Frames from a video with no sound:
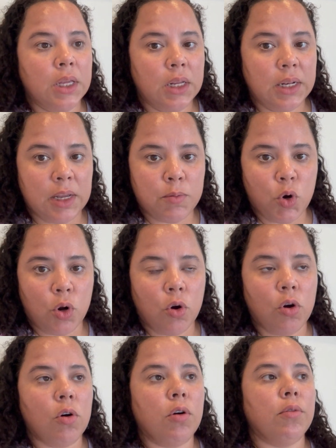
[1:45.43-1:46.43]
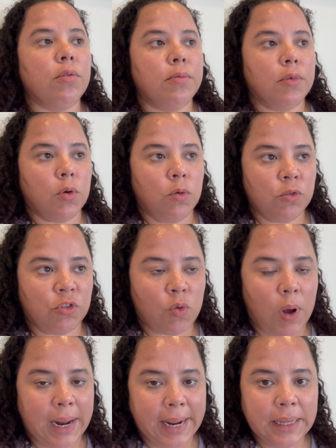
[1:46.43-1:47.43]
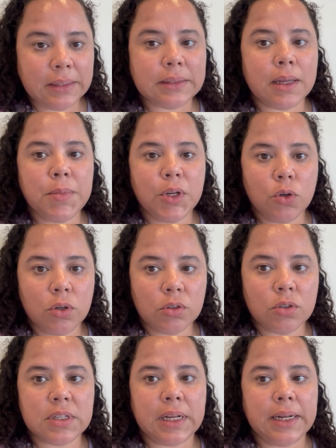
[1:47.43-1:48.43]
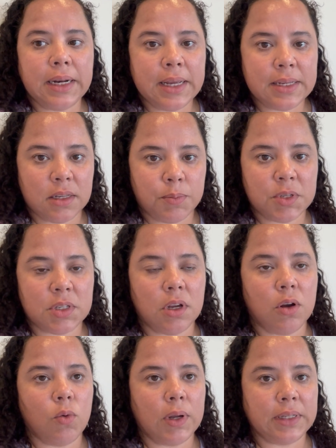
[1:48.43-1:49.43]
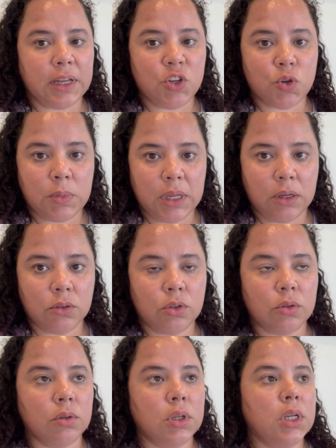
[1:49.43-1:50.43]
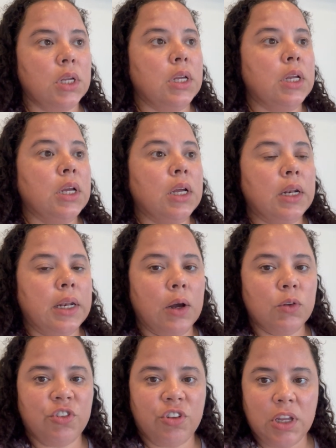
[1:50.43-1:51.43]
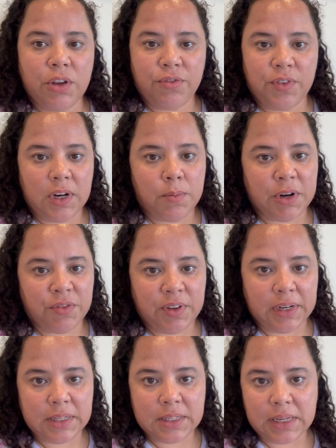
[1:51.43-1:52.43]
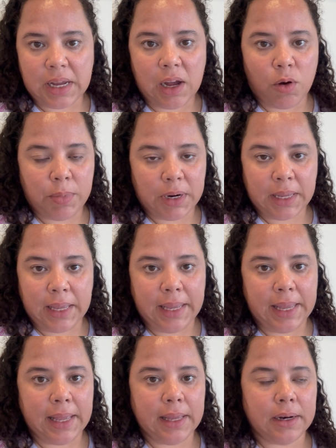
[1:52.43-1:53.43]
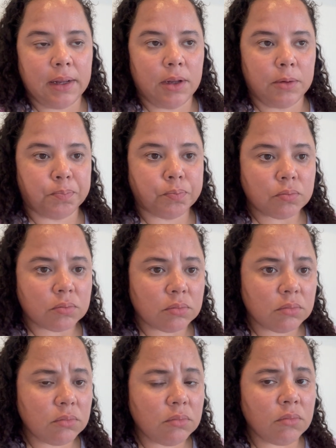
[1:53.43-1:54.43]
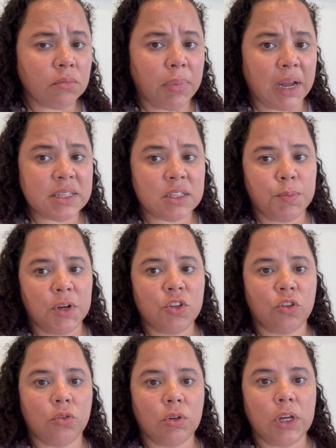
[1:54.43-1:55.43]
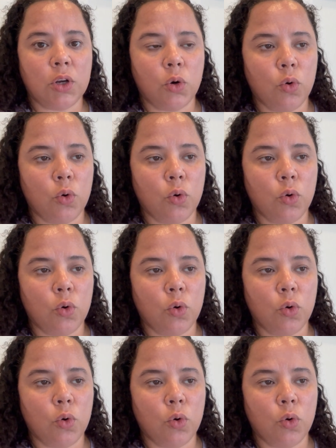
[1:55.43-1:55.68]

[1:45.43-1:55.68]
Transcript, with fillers: Demorou uns 40 minutos ali na recepção, atendimento. Não tinha fila preferencial para quem era participante do Le